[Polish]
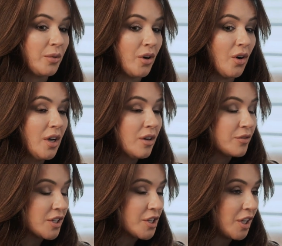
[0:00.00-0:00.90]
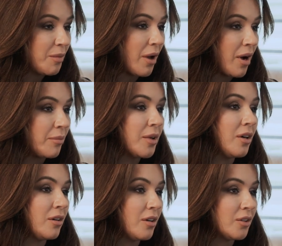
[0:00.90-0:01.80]
bo wcześniej miałam
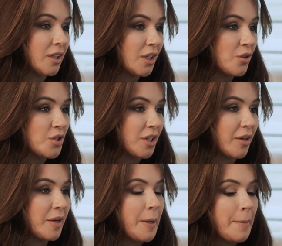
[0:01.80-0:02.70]
e, o tej godzinie